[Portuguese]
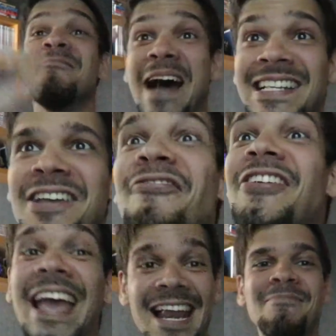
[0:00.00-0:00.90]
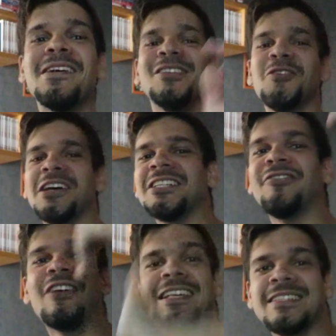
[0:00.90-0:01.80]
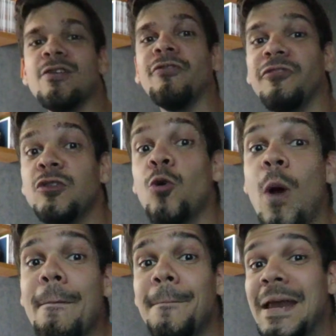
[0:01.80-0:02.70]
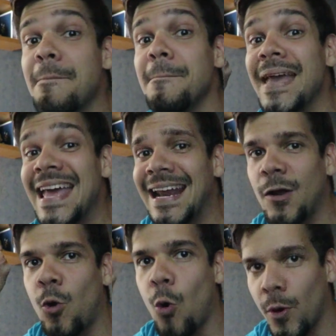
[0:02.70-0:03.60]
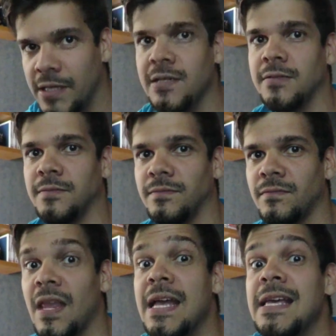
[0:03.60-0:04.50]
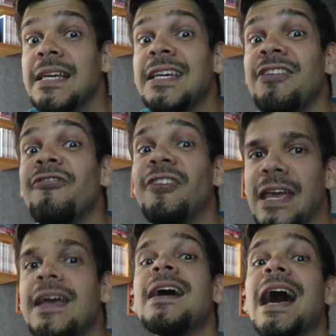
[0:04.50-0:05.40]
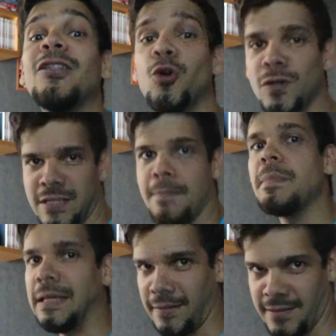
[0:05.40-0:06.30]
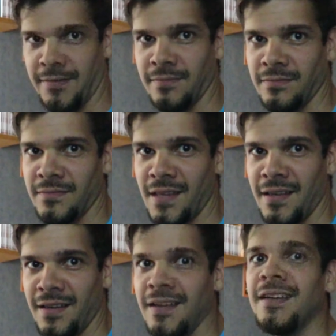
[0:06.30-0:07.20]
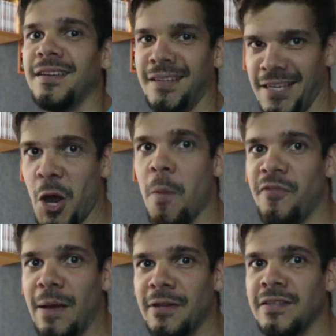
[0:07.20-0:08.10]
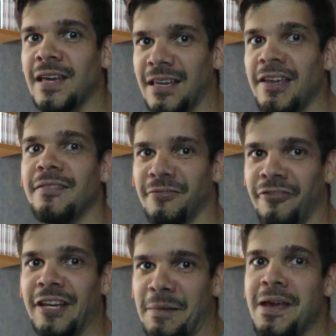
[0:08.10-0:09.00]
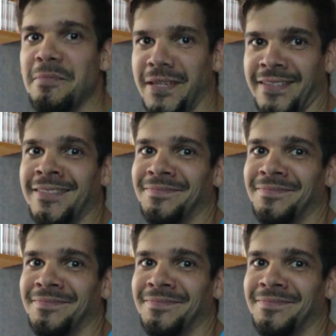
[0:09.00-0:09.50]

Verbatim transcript: Mas enfim, ele mandou a gente fazer um vídeo com a primeira coisa que venha à nossa mente. E obviamente que aqui é vem na minha mente.